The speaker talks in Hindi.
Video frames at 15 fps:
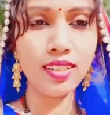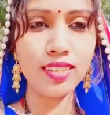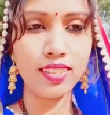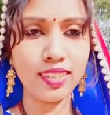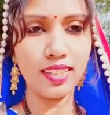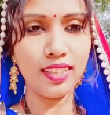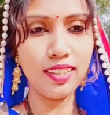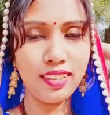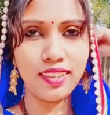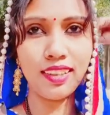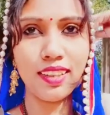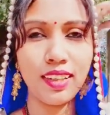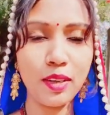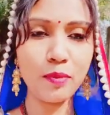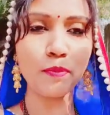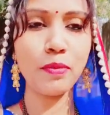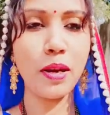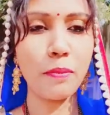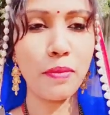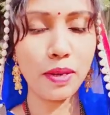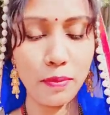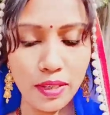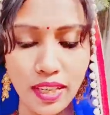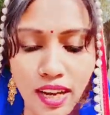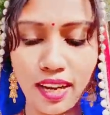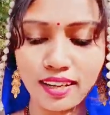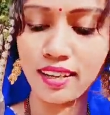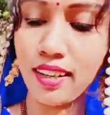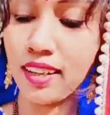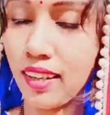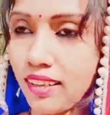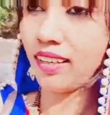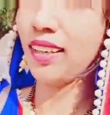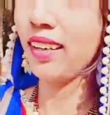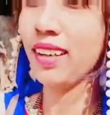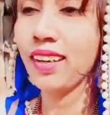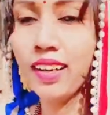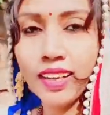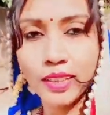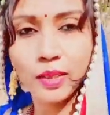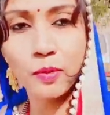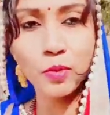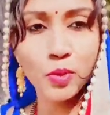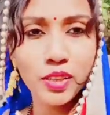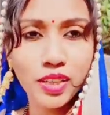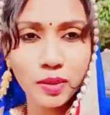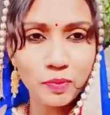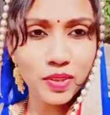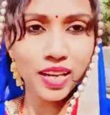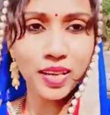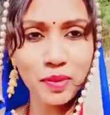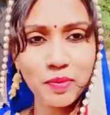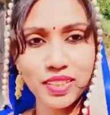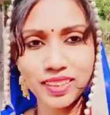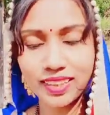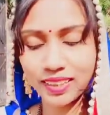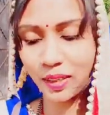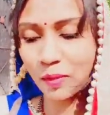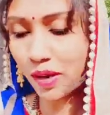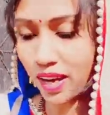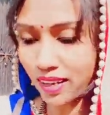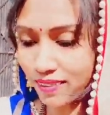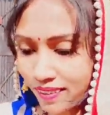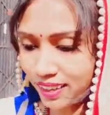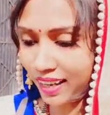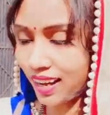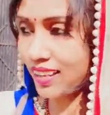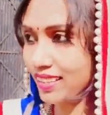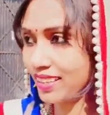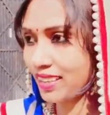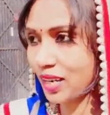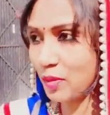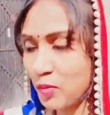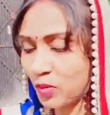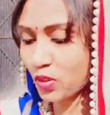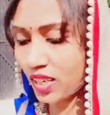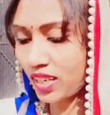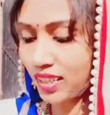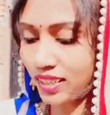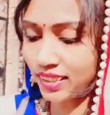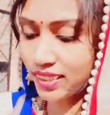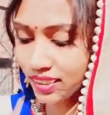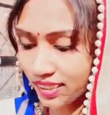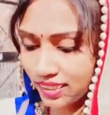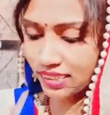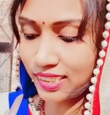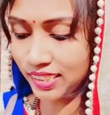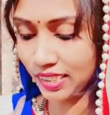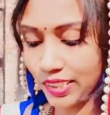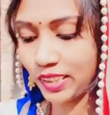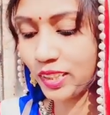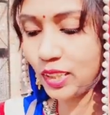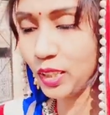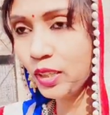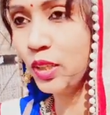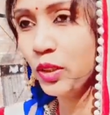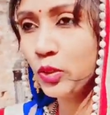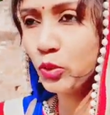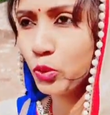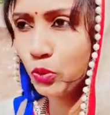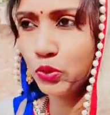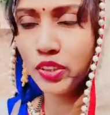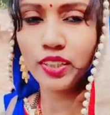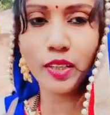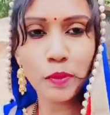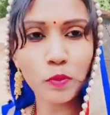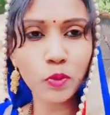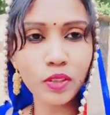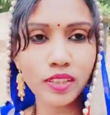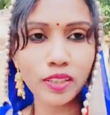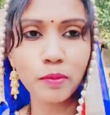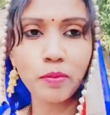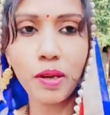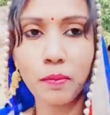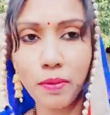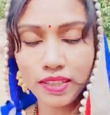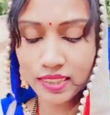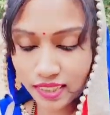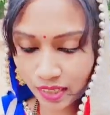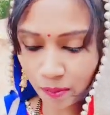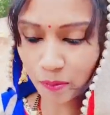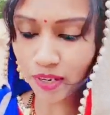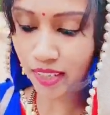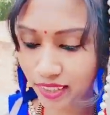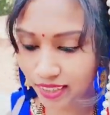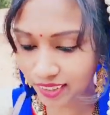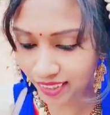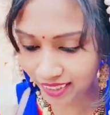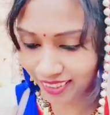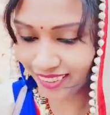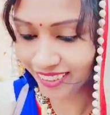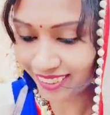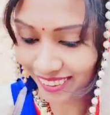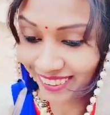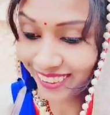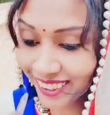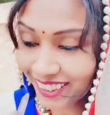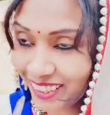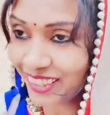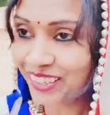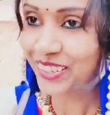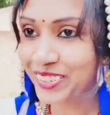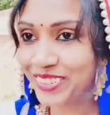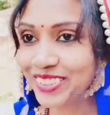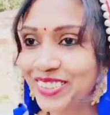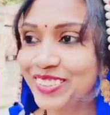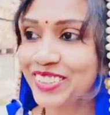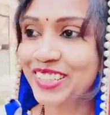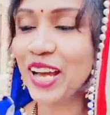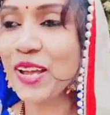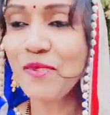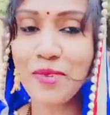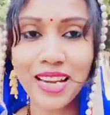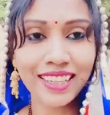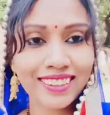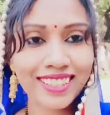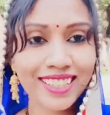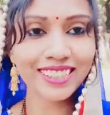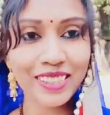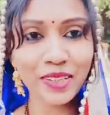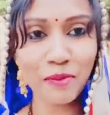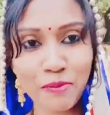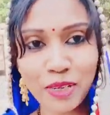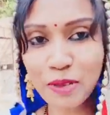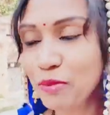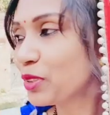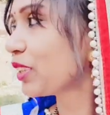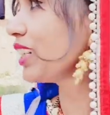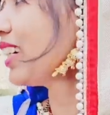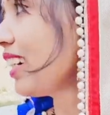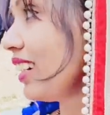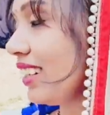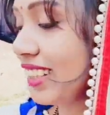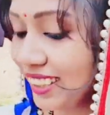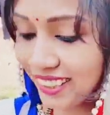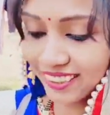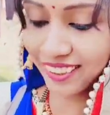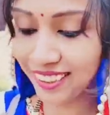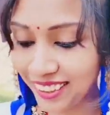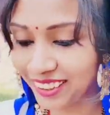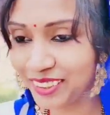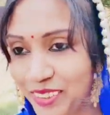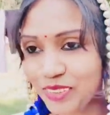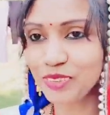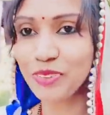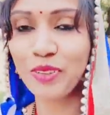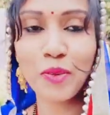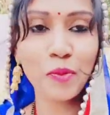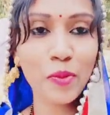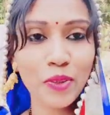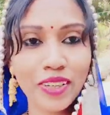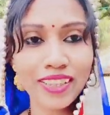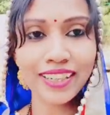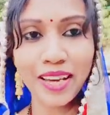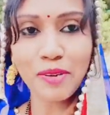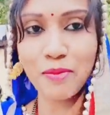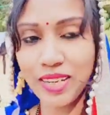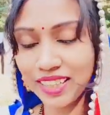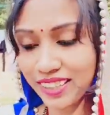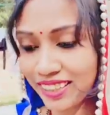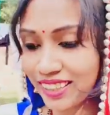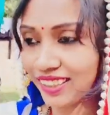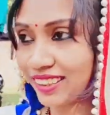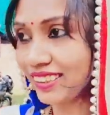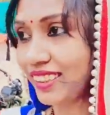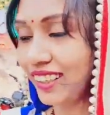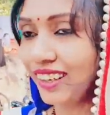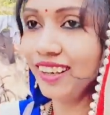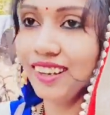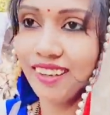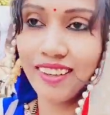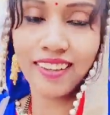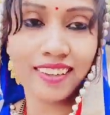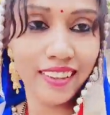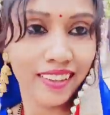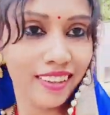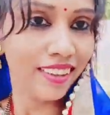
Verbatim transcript: चल दिए हम पापा भी आ रहे हैं ये बोले आप ताला बंद करके बाहर वाला आइएगा हम लोग खड़े थे देर से तो फिर ये बोले कि पापा जी आप आइएगा तो उनको टाइम लगता है जब भी हम लोग निकलने लगते हैं ना तो उनको बहुत टाइम लगने लगता है हाँ? सही